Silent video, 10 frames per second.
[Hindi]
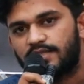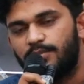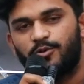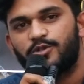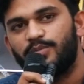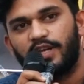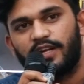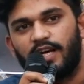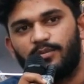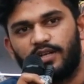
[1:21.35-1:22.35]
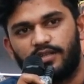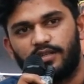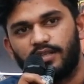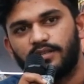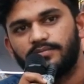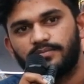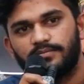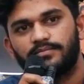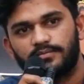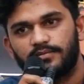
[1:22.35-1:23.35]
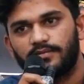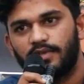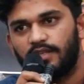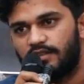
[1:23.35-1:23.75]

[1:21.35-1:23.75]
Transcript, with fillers: सब कुछ मेरे नाम कर दिया